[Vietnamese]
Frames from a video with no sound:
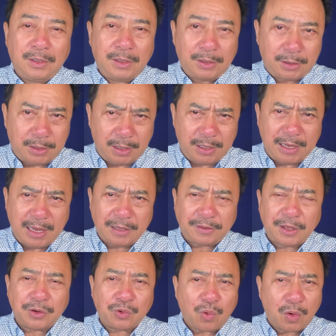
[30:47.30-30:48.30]
Khi nghe
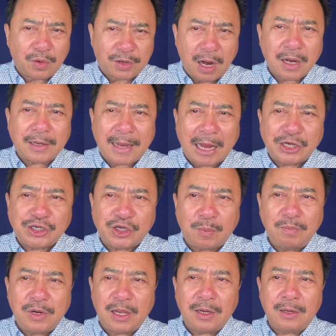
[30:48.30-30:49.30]
tin con rợn cả
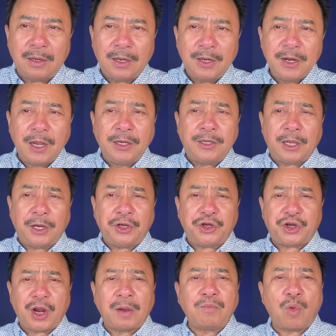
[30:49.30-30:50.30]
sống lưng, đứng chết
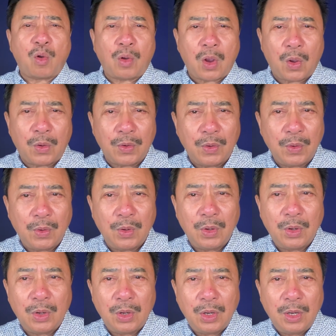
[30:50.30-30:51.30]
chân một hồi.
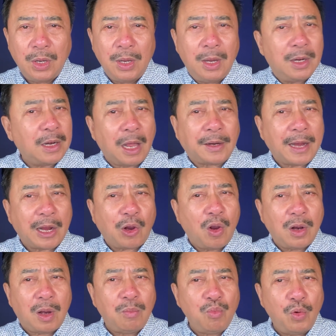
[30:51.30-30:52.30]
Lần này
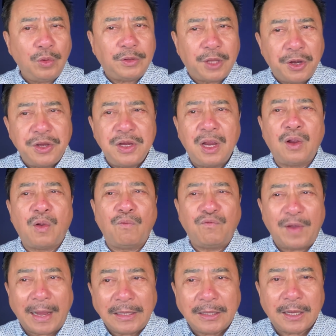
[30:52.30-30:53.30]
con không muốn tin nhưng cũng
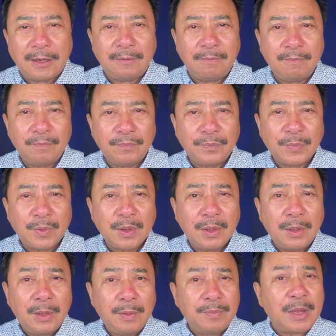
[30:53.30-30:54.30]
phải tin,
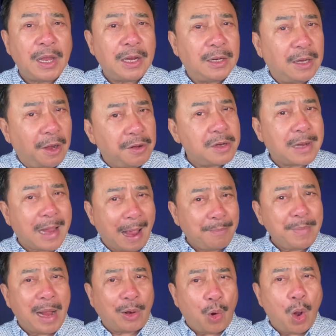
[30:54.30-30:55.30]
vì linh
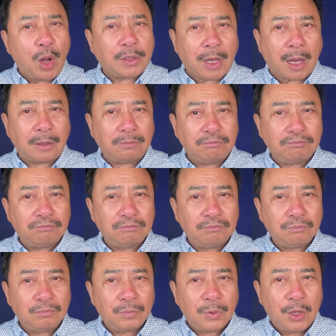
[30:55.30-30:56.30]
cảm đã có thật.
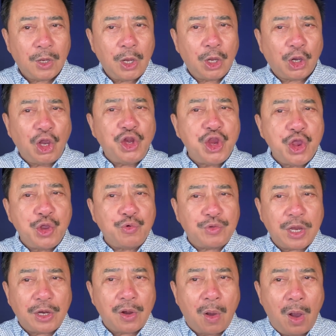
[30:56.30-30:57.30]
Cái điều
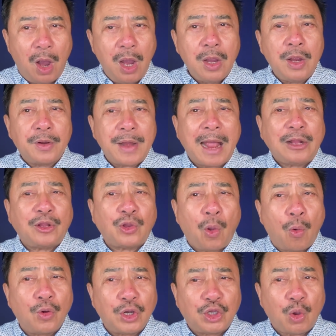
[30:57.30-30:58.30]
gì đó đã
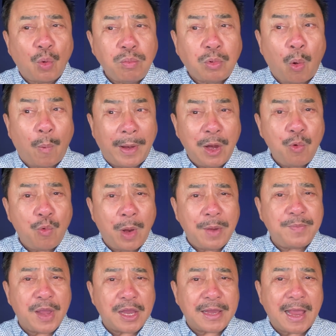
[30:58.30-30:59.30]
thôi thúc cô ấy quay
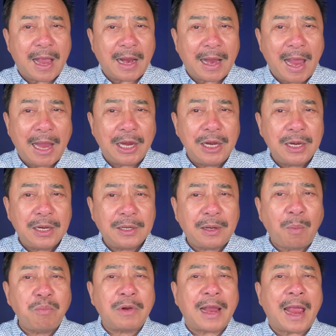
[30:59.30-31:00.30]
về nhà ngay
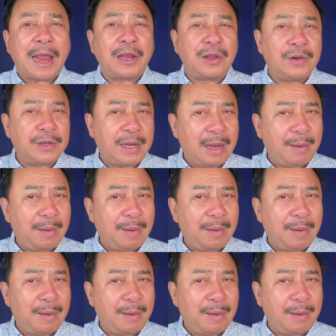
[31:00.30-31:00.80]
trong ngày người